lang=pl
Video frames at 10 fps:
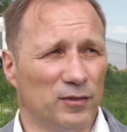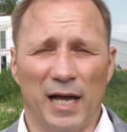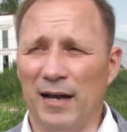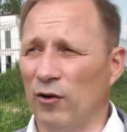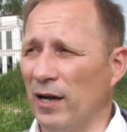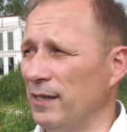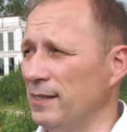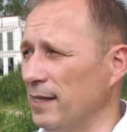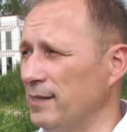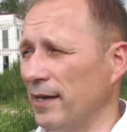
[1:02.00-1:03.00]
ta
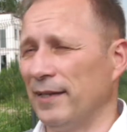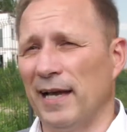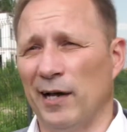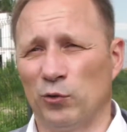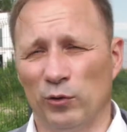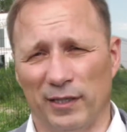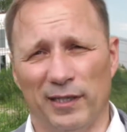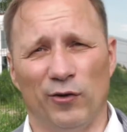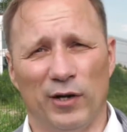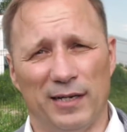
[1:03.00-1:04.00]
lokalizacja i te atuty
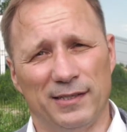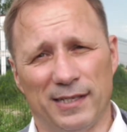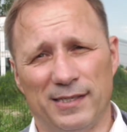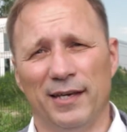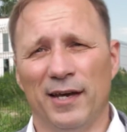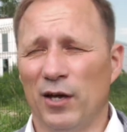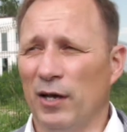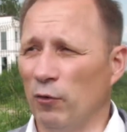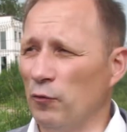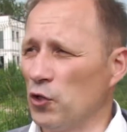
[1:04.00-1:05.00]
tej lokalizacji
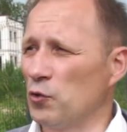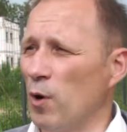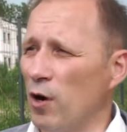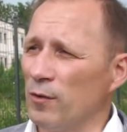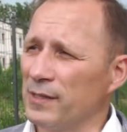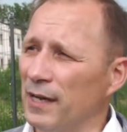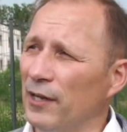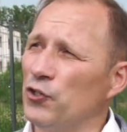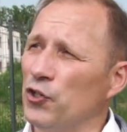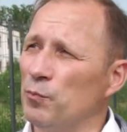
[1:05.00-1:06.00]
również mogą
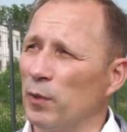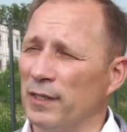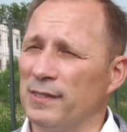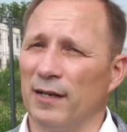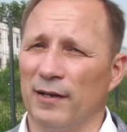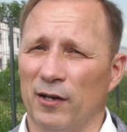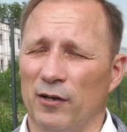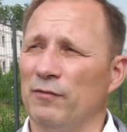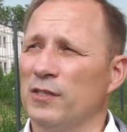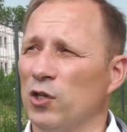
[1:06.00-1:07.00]
zachęcić potencjalnego
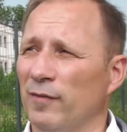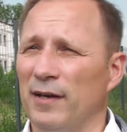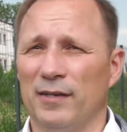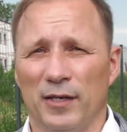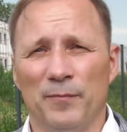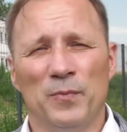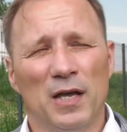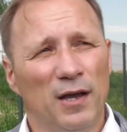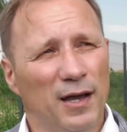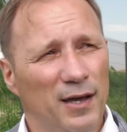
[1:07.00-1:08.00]
inwestora i
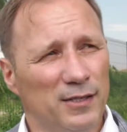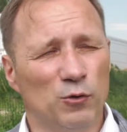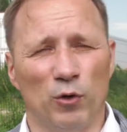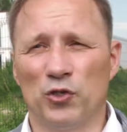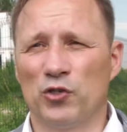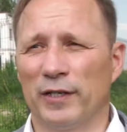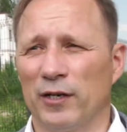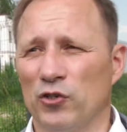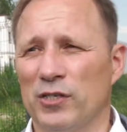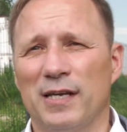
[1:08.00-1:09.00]
e, skłonić do
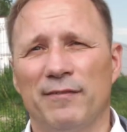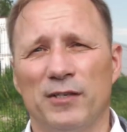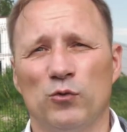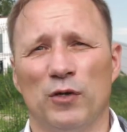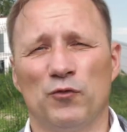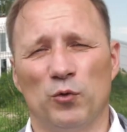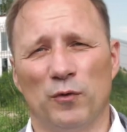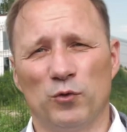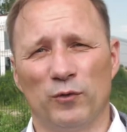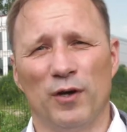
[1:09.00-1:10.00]
tego, że zainwestuje w
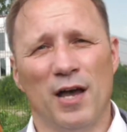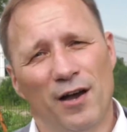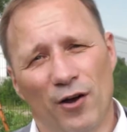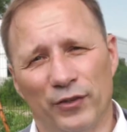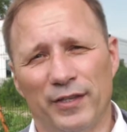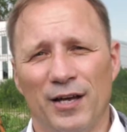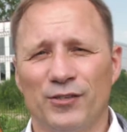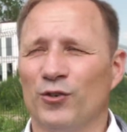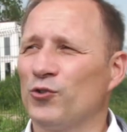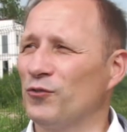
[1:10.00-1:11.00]
Szydłowcu, no, na
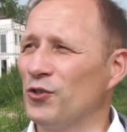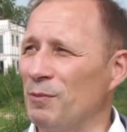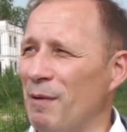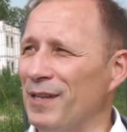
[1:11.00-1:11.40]
co oczywiście mamy